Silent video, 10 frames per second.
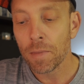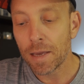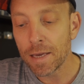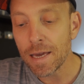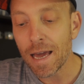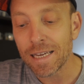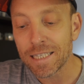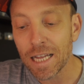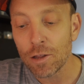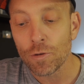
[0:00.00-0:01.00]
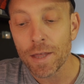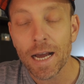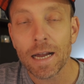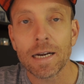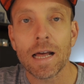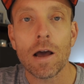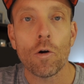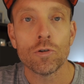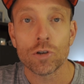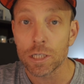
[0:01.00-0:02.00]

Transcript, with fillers: y estado de carrera hoy nos